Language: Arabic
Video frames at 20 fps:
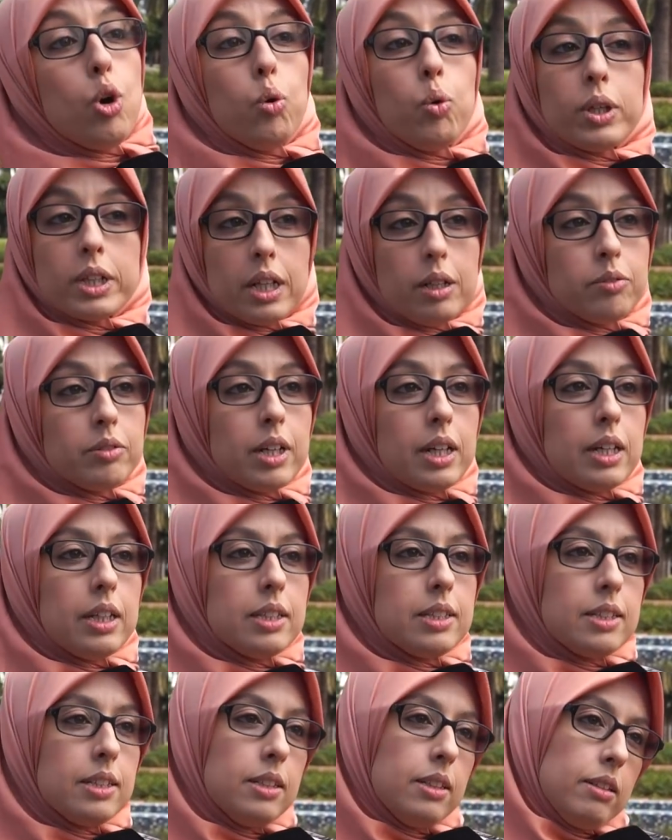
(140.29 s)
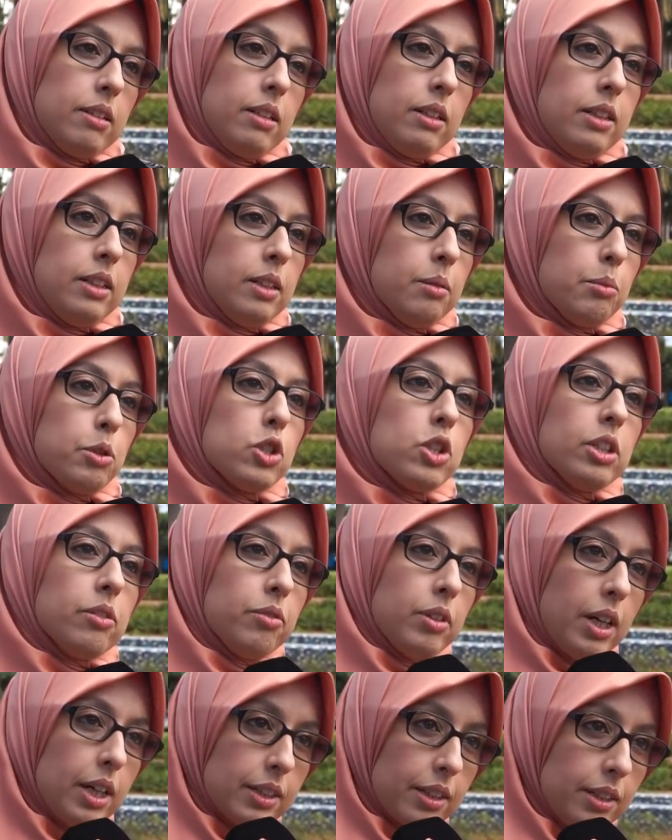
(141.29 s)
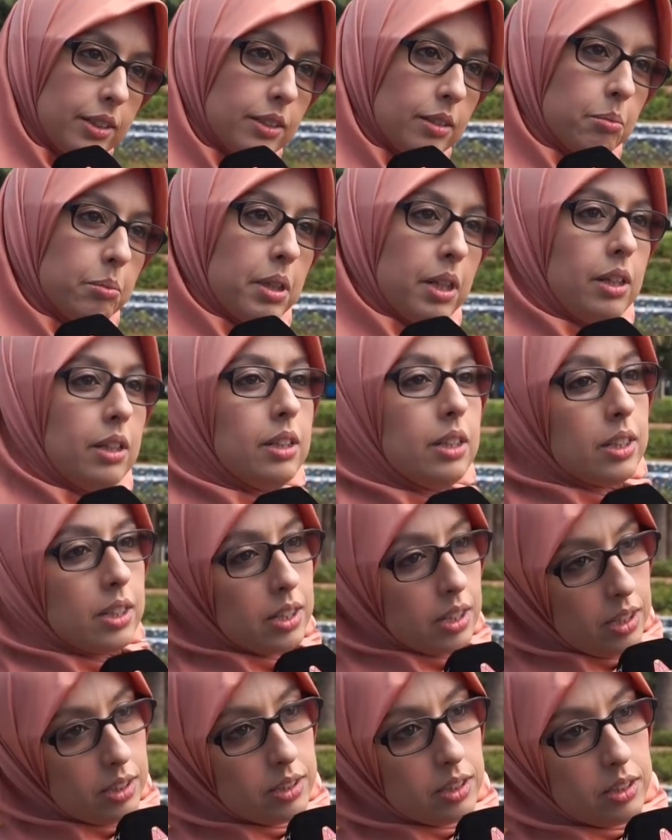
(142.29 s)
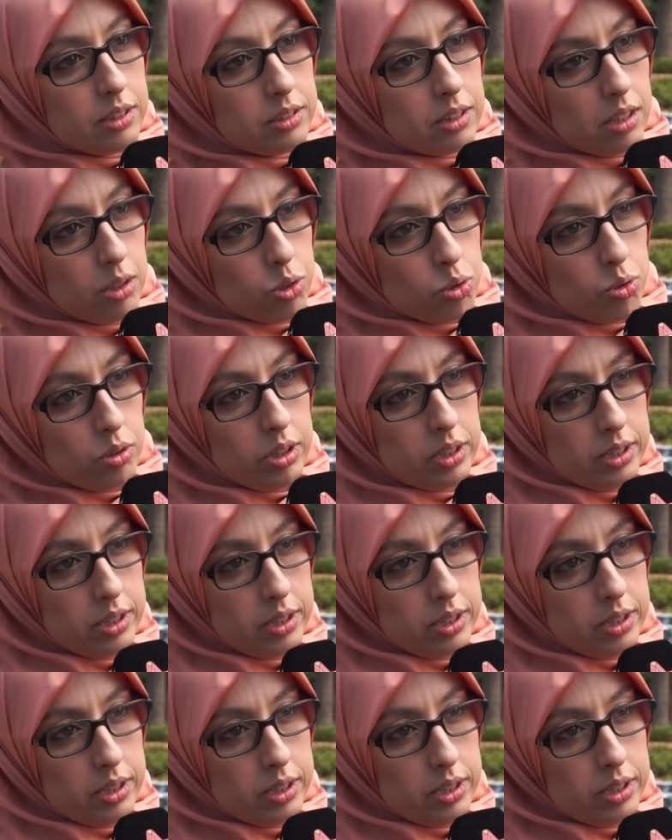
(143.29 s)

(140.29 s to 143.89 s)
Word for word: وهذه الافكار التي اللي هي ماشي فقط عند المراه لكن ايضا عند الرجل